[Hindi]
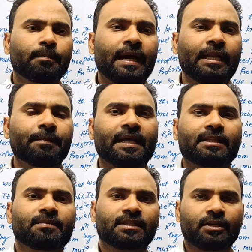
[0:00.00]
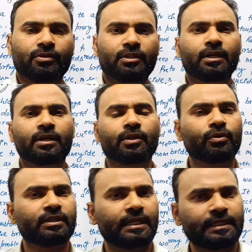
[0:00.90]
पहली प्राथमिकता होती है लड़कियों
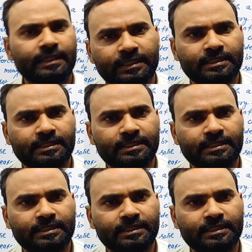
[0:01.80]
को ज्यादा से ज्यादा